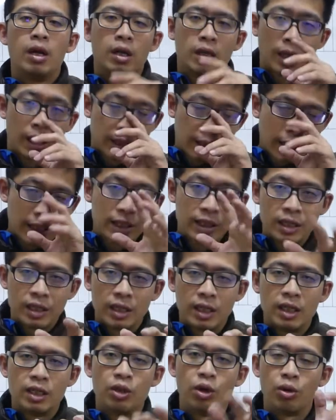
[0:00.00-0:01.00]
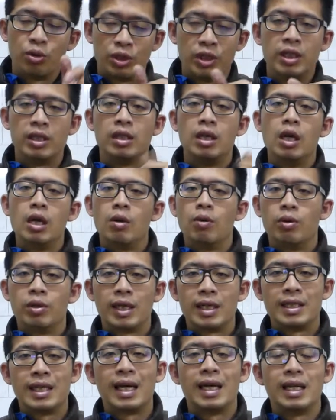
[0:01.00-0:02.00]
那但是呢，有幸我
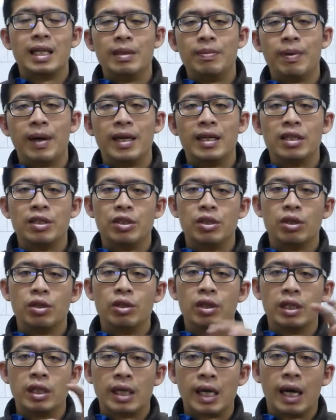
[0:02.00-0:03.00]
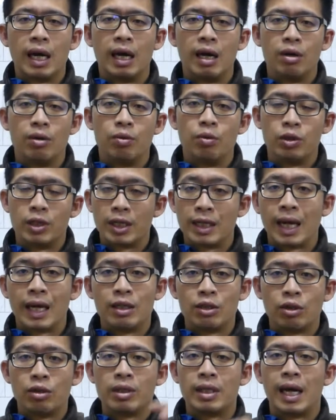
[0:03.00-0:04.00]
在上个礼拜的时候呢，刚好我在台
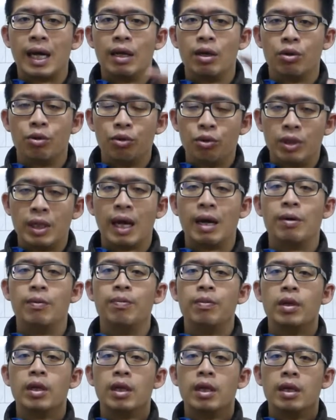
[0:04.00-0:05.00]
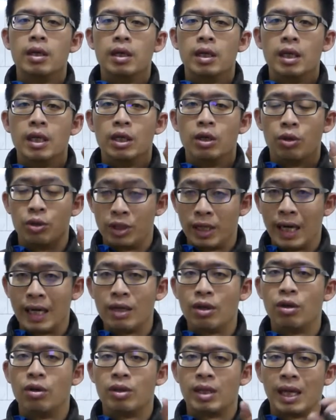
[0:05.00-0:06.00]
中打，有遇到也有枪
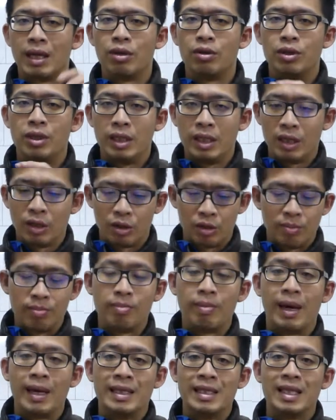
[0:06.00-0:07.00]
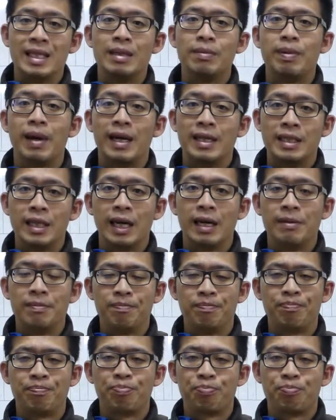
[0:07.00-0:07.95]
友，他有也有买这一把枪